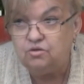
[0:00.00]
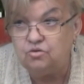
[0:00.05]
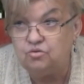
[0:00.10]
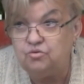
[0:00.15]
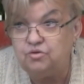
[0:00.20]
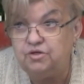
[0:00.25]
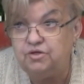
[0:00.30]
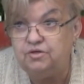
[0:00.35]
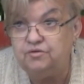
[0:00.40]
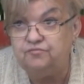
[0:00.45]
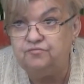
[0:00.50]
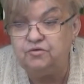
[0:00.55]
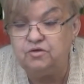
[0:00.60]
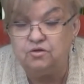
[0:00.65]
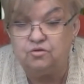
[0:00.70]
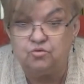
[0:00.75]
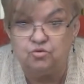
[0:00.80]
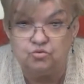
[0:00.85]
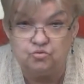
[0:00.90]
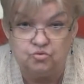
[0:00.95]
Ну и
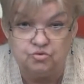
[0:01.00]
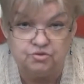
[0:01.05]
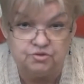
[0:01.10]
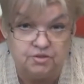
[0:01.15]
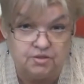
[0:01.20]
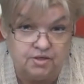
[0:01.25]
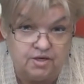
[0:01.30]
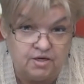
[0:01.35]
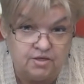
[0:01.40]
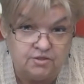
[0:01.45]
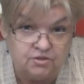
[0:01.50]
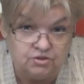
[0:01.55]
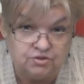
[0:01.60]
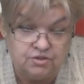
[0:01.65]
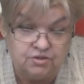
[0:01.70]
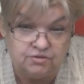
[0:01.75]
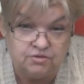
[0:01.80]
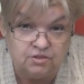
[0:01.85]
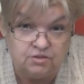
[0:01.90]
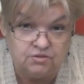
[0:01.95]
вне конкурса,
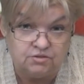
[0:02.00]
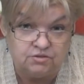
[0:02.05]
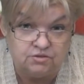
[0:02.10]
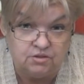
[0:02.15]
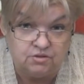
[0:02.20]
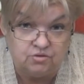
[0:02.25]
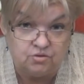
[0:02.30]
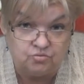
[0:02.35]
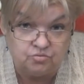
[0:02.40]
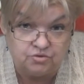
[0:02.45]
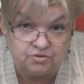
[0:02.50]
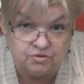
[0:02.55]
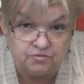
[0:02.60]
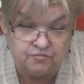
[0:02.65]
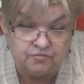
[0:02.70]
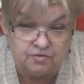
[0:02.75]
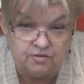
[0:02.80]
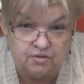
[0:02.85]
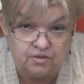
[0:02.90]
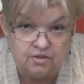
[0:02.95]
конечно, здесь
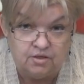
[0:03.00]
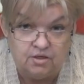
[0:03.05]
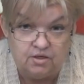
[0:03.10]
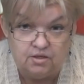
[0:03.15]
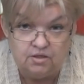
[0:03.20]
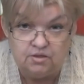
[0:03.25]
цитрусовые –